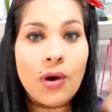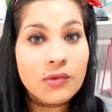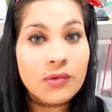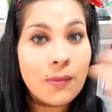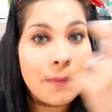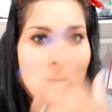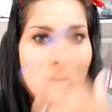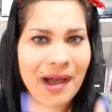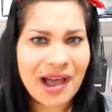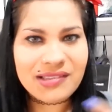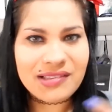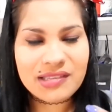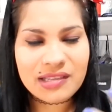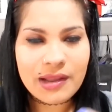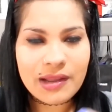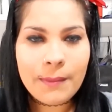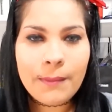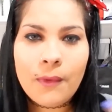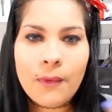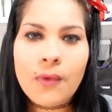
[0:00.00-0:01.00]
quando passa
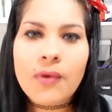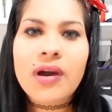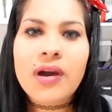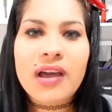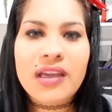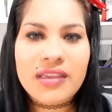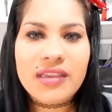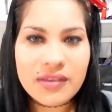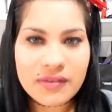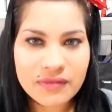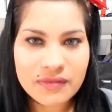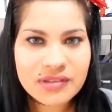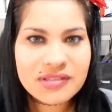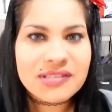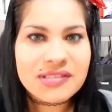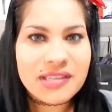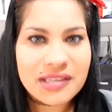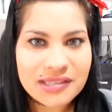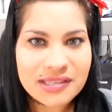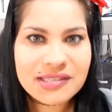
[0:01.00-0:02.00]
na boca aí
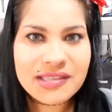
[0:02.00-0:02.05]
você